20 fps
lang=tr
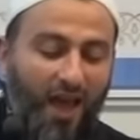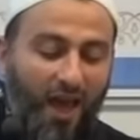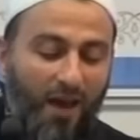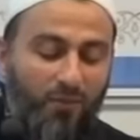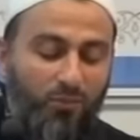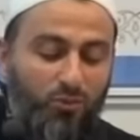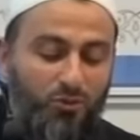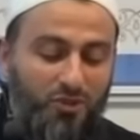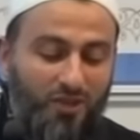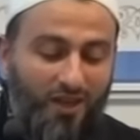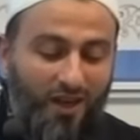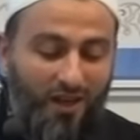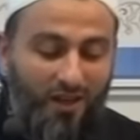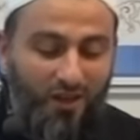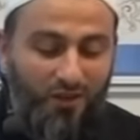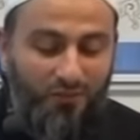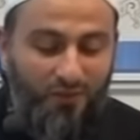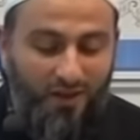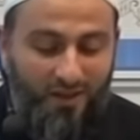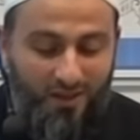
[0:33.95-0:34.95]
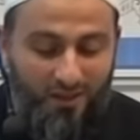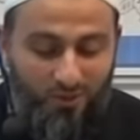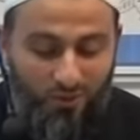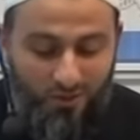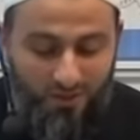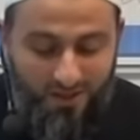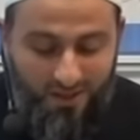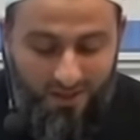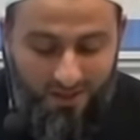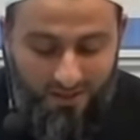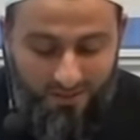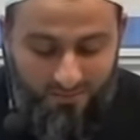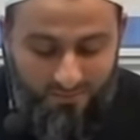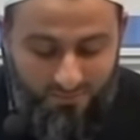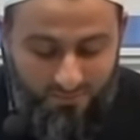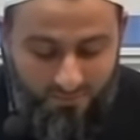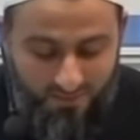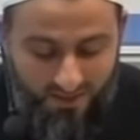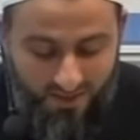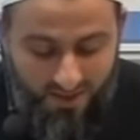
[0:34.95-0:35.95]
Ebu Zer el-Gıfari diyor ki
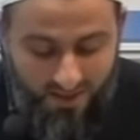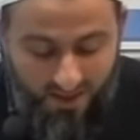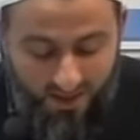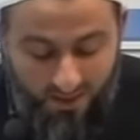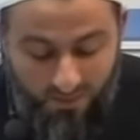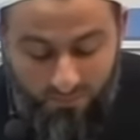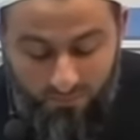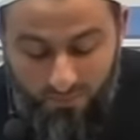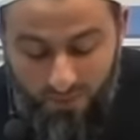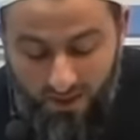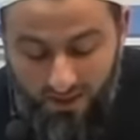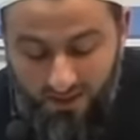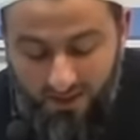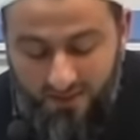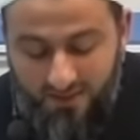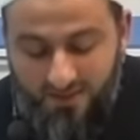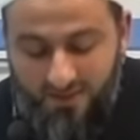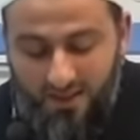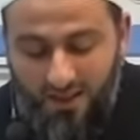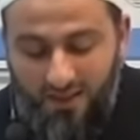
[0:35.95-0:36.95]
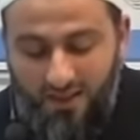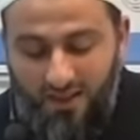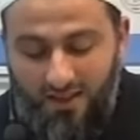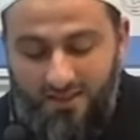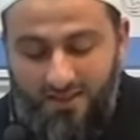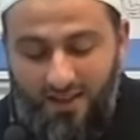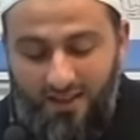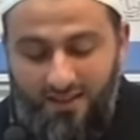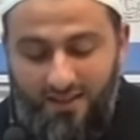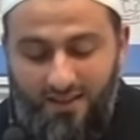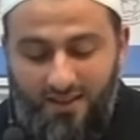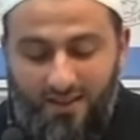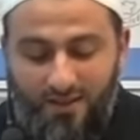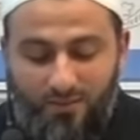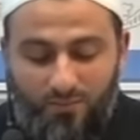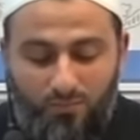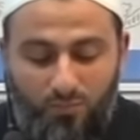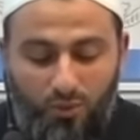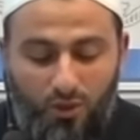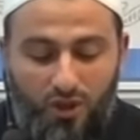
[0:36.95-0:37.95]
ben insanlardan
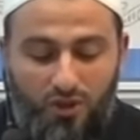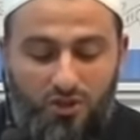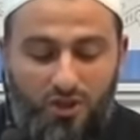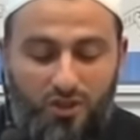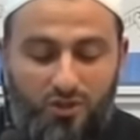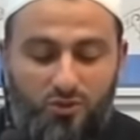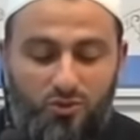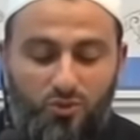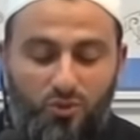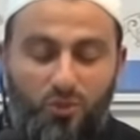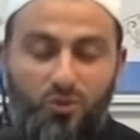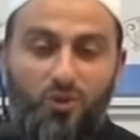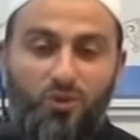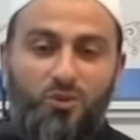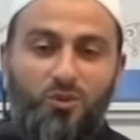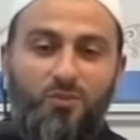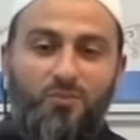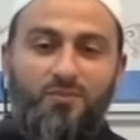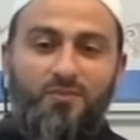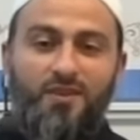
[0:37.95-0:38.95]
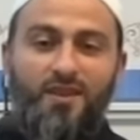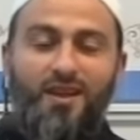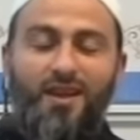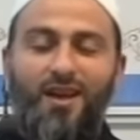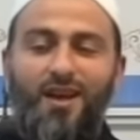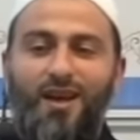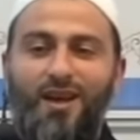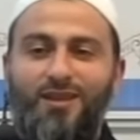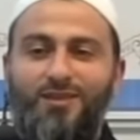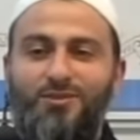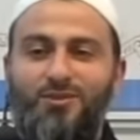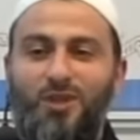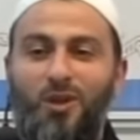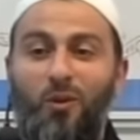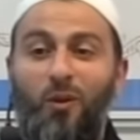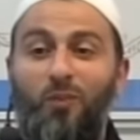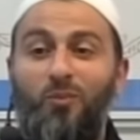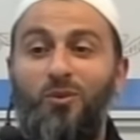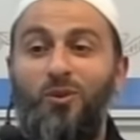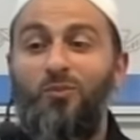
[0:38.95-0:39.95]
bu geceyi soruyordum.
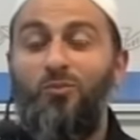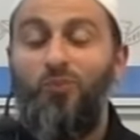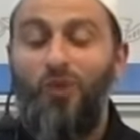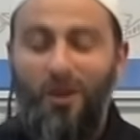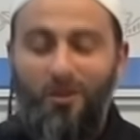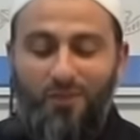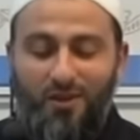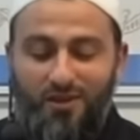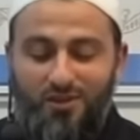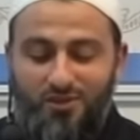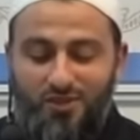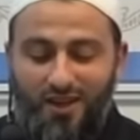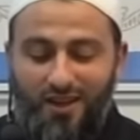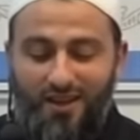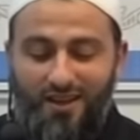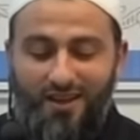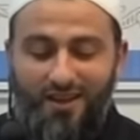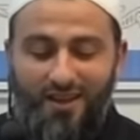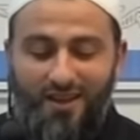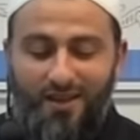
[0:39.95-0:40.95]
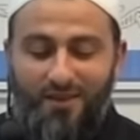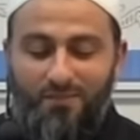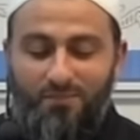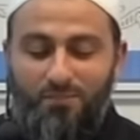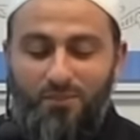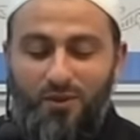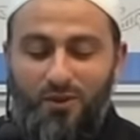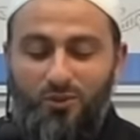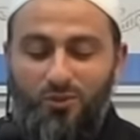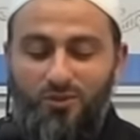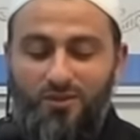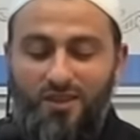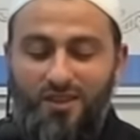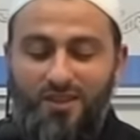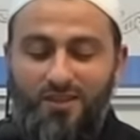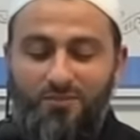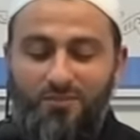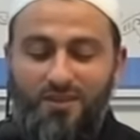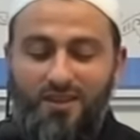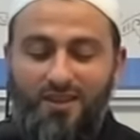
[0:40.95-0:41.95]
Cevabını bulamayınca bir gün
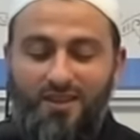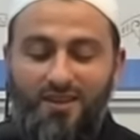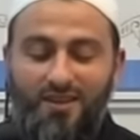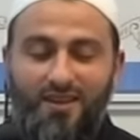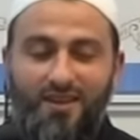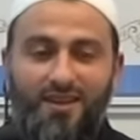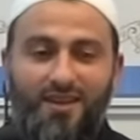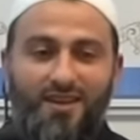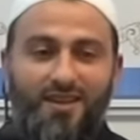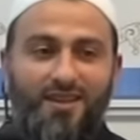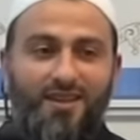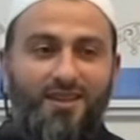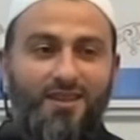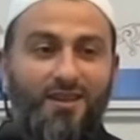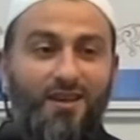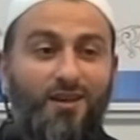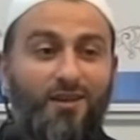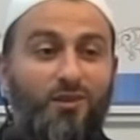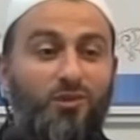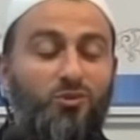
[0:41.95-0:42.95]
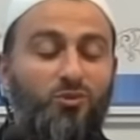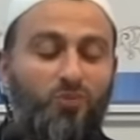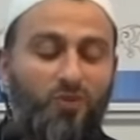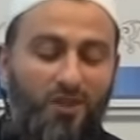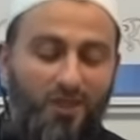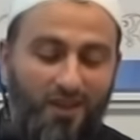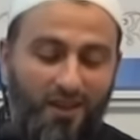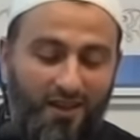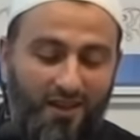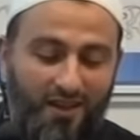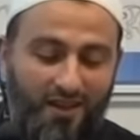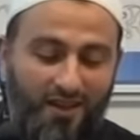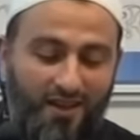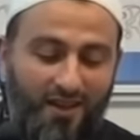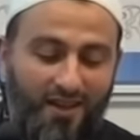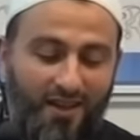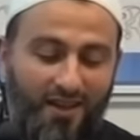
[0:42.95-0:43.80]
dedim ki ya Resulallah